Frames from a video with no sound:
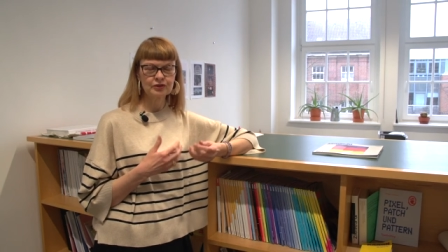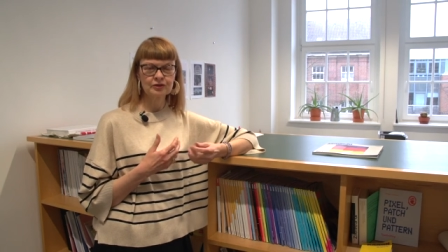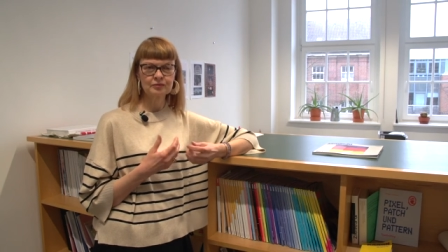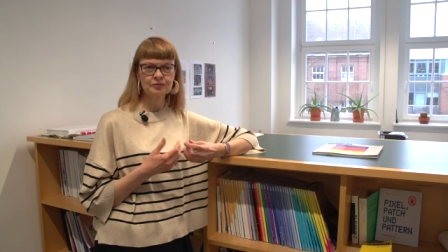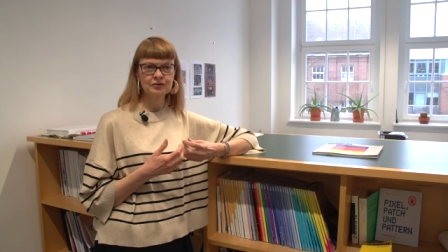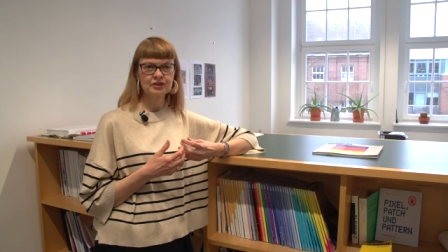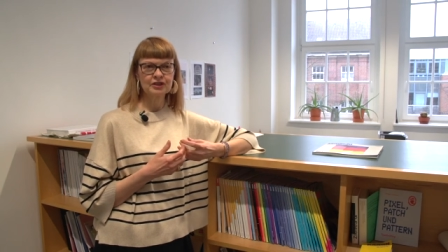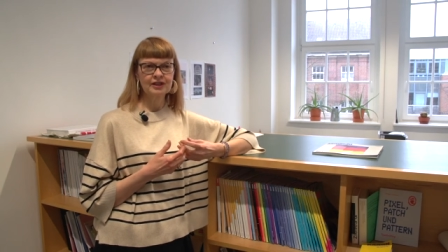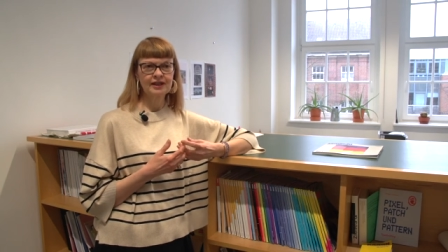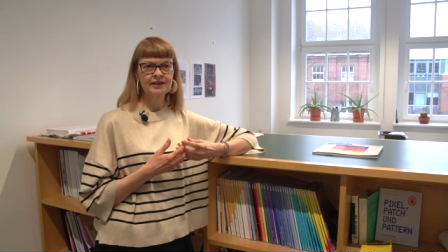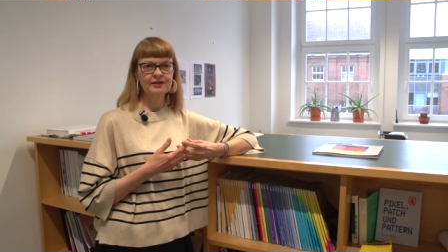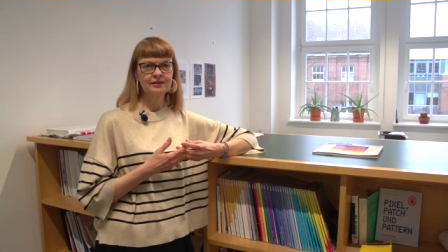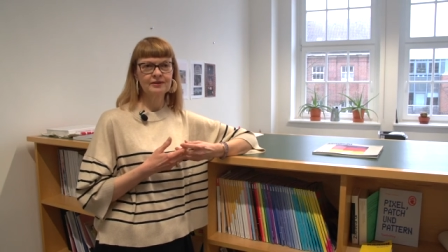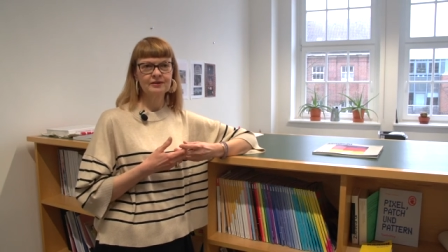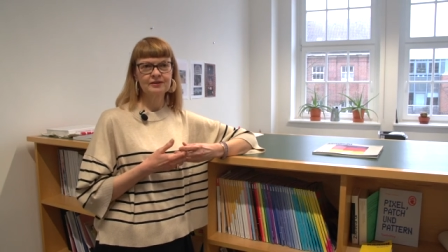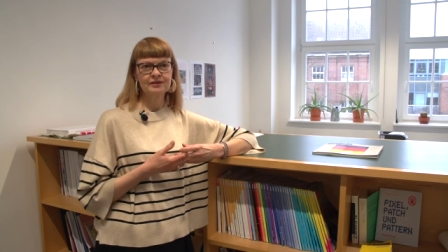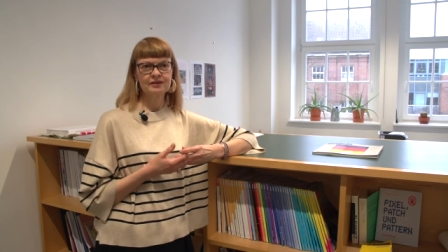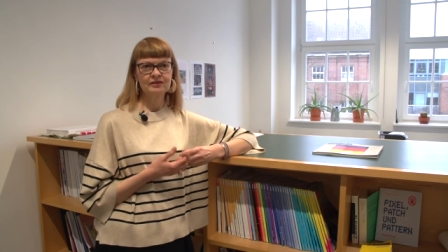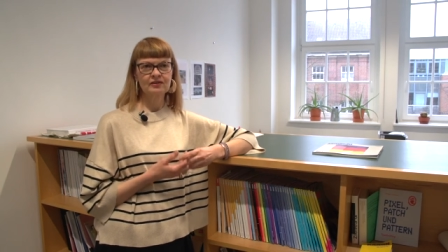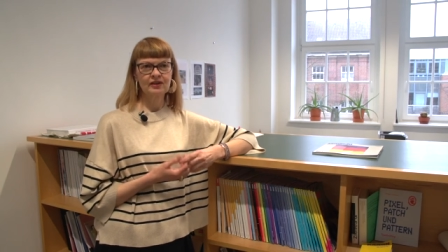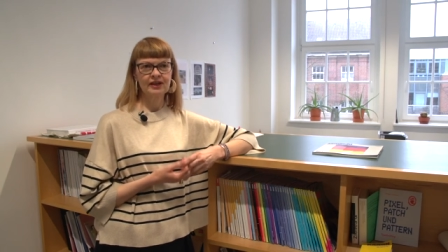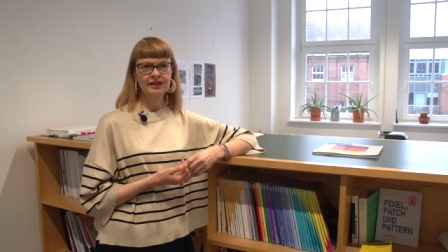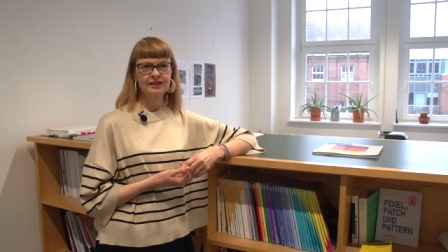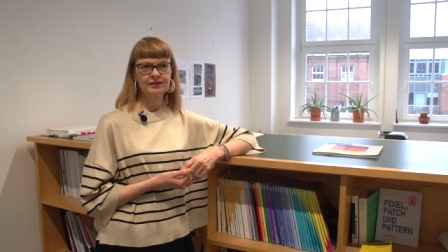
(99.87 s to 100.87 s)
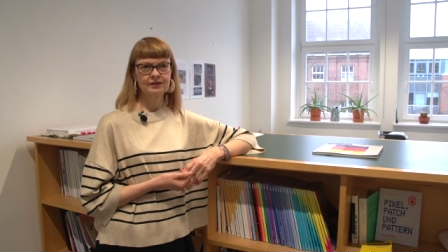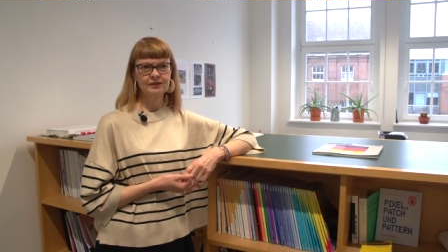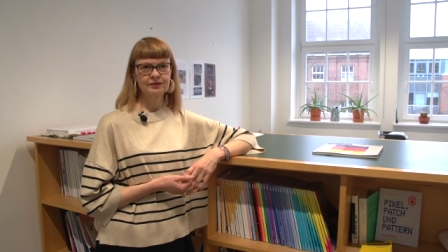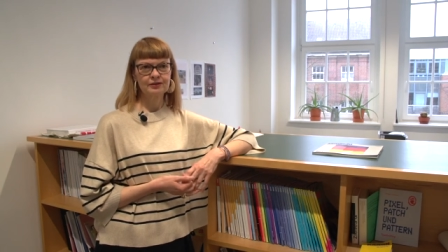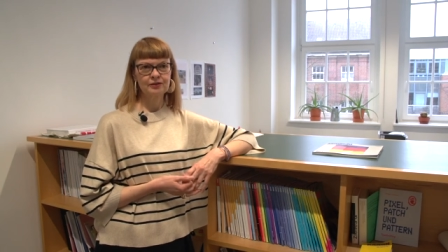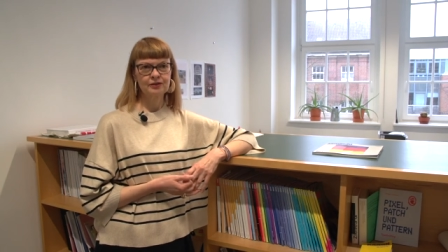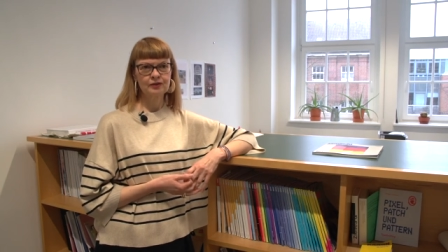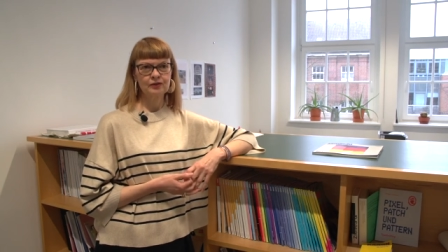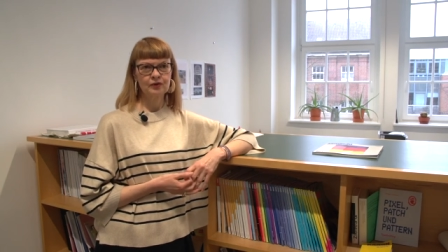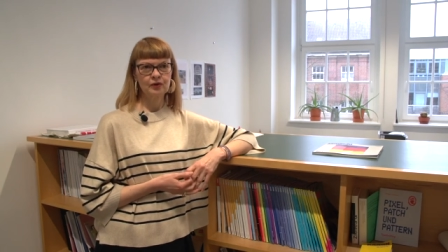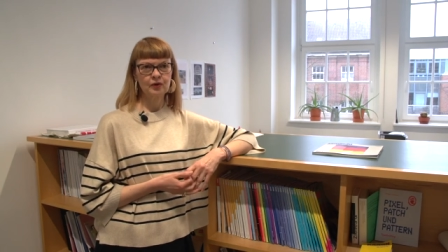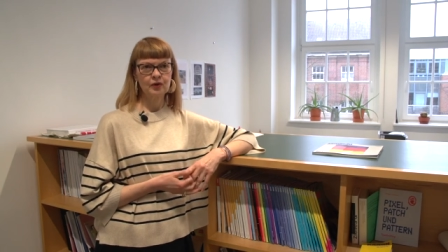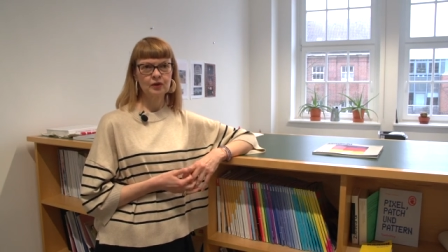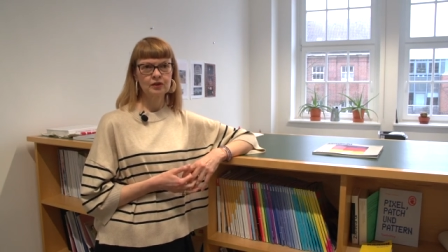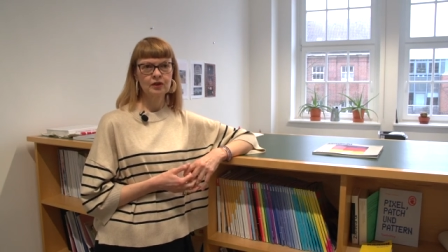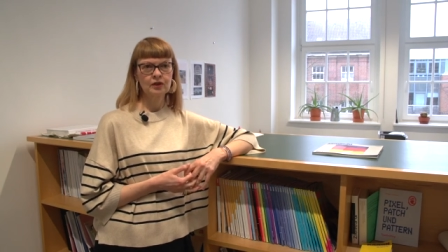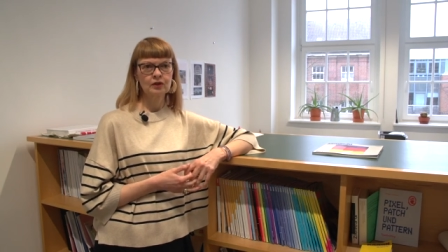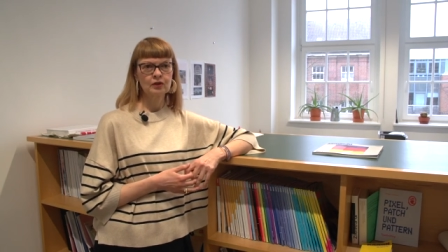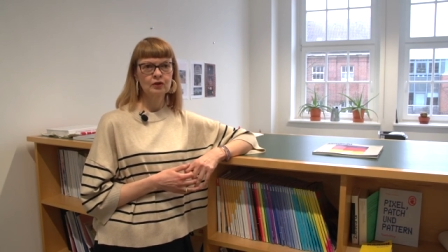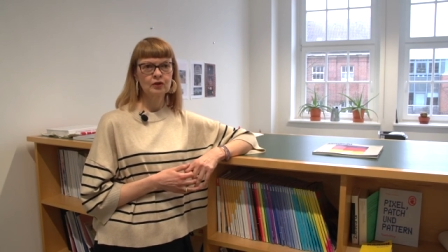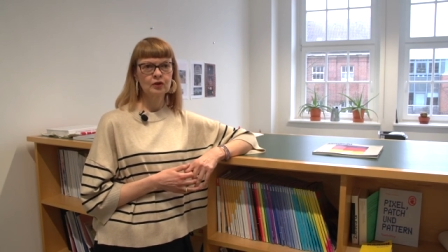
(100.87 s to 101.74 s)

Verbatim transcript: Umstände und so weiter und so fort.